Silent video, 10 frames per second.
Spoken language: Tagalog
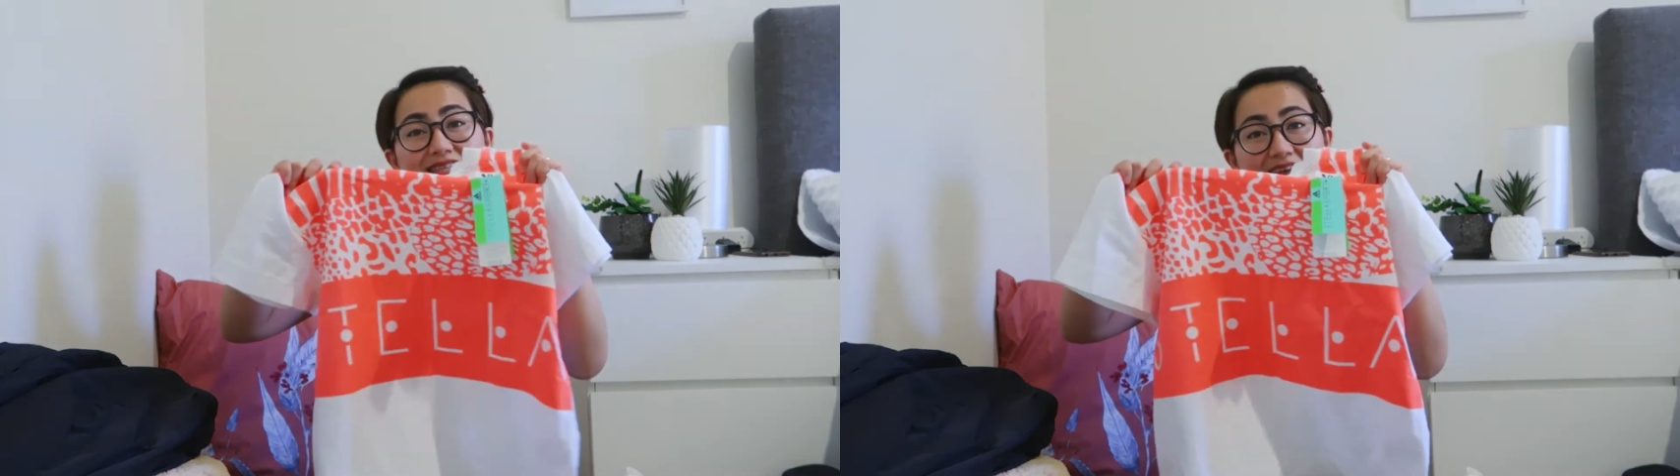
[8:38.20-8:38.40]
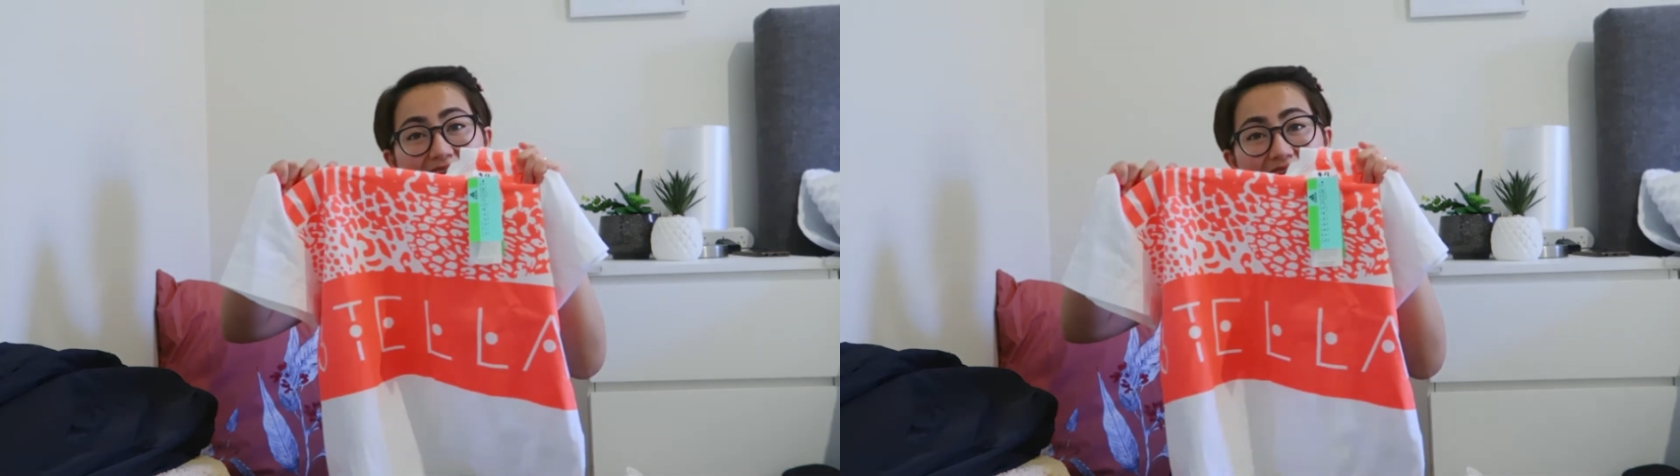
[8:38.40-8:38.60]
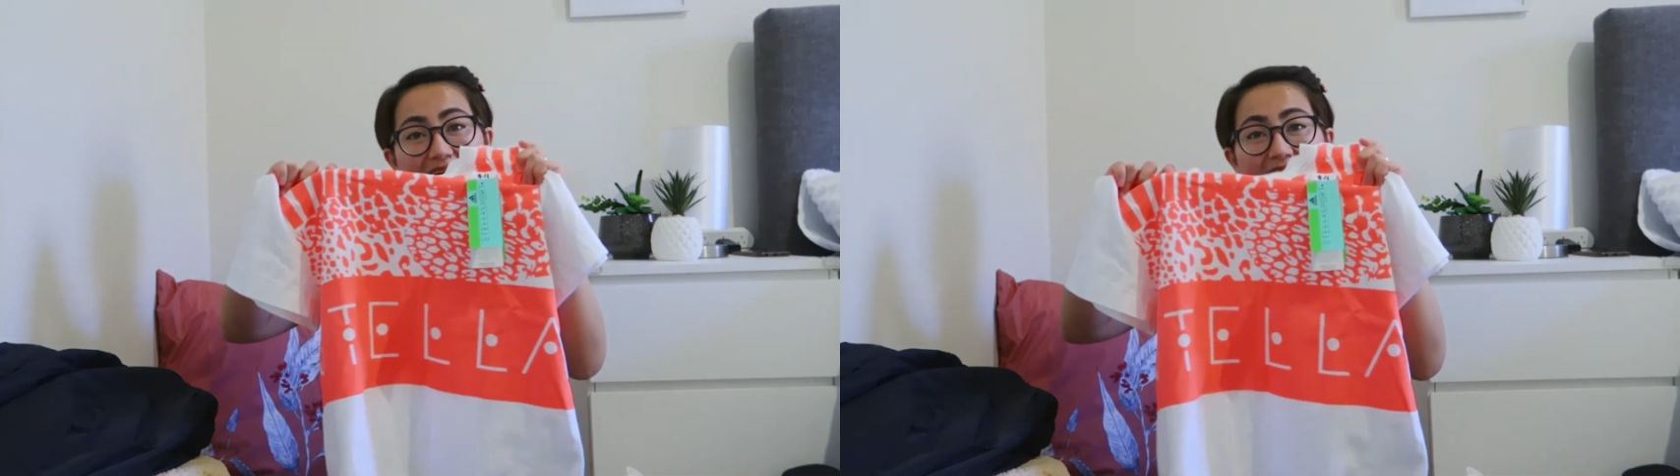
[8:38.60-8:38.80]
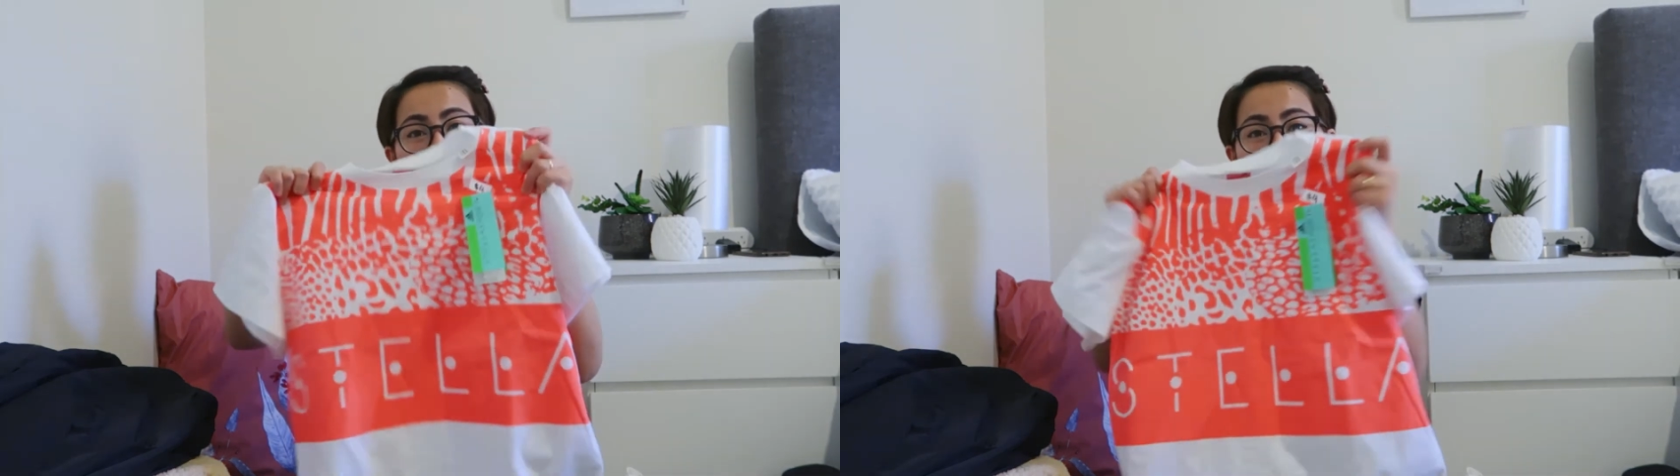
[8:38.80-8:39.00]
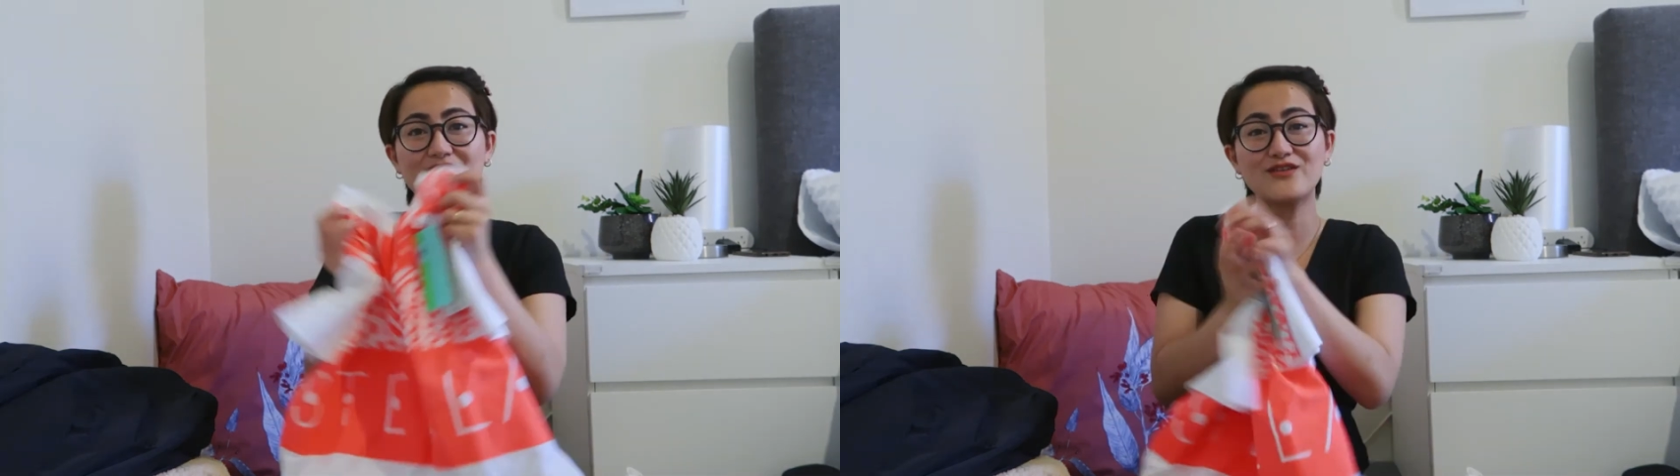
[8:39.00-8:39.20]
Stella.
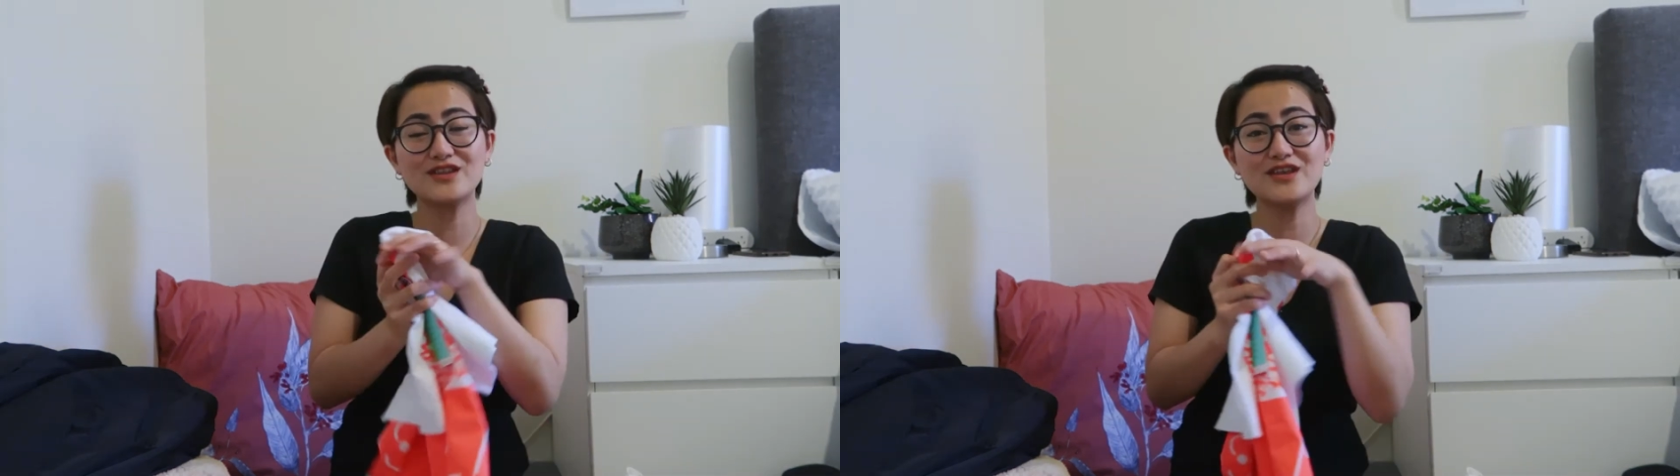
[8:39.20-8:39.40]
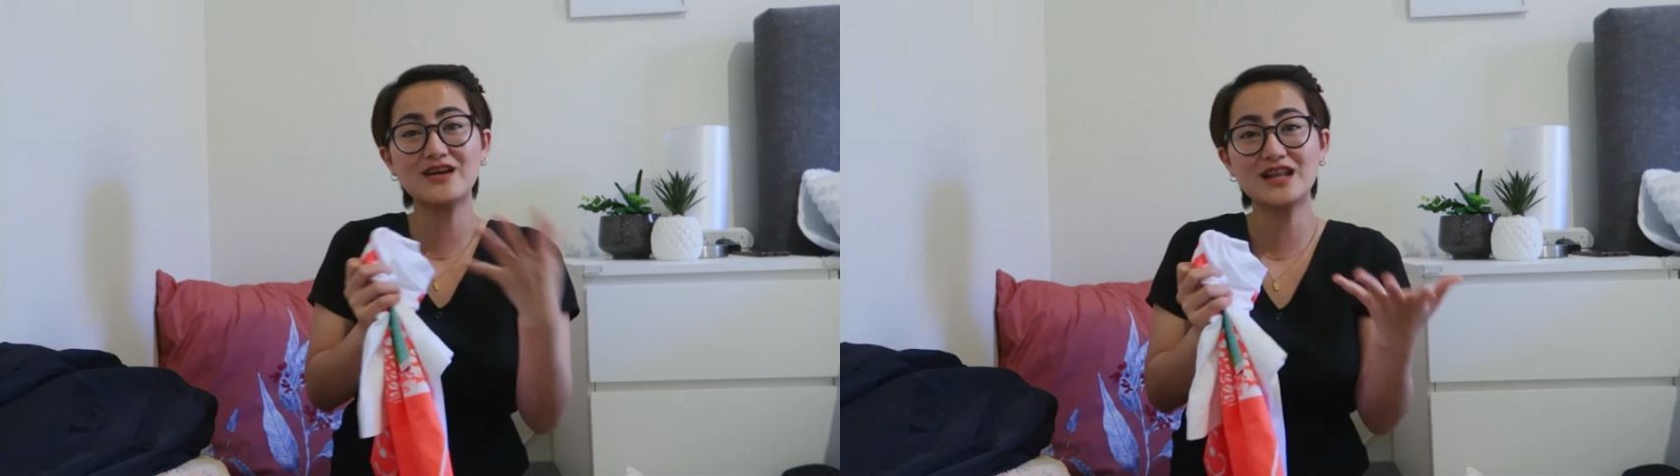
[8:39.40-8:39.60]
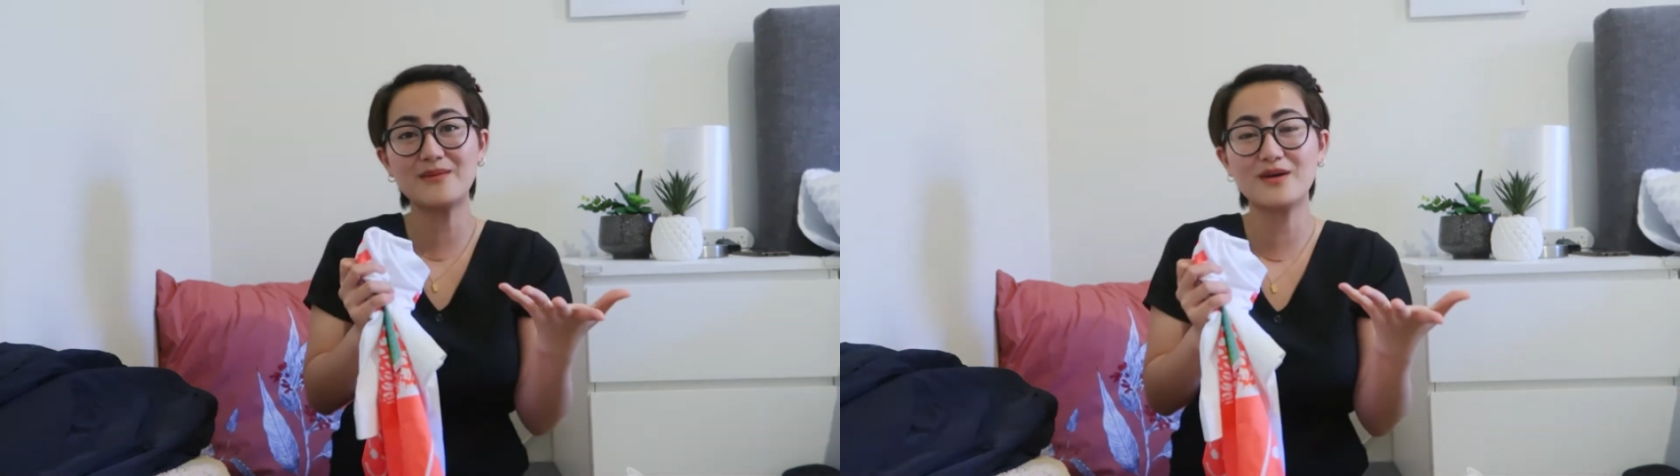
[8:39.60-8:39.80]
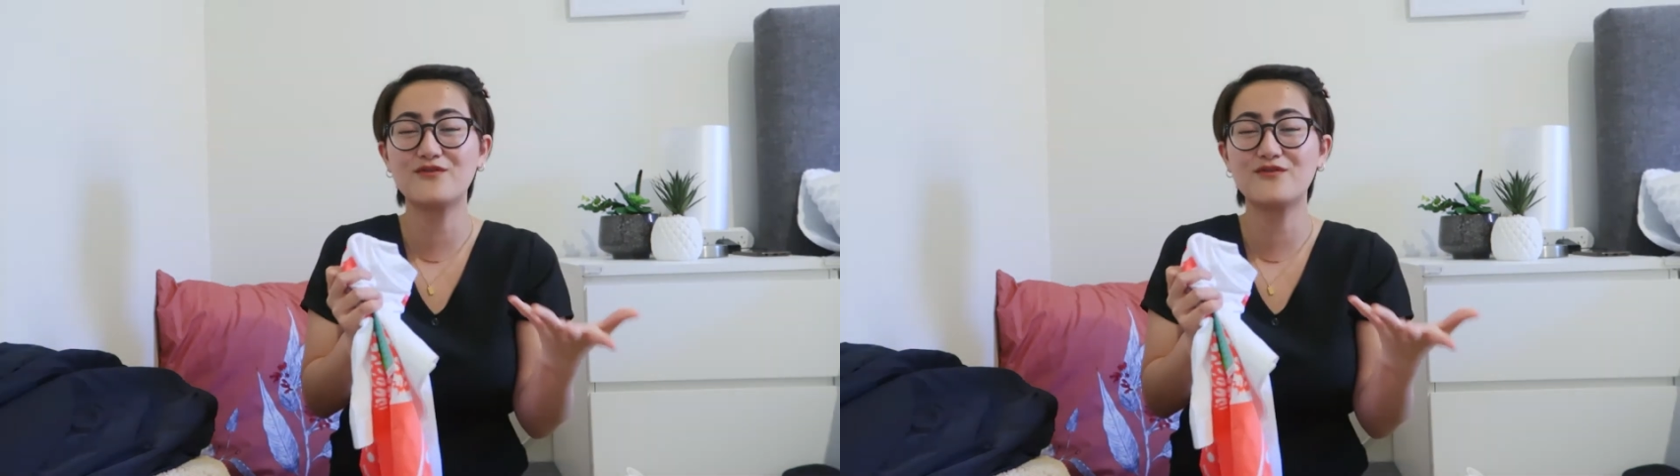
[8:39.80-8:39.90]
And kung hindi nyo alam,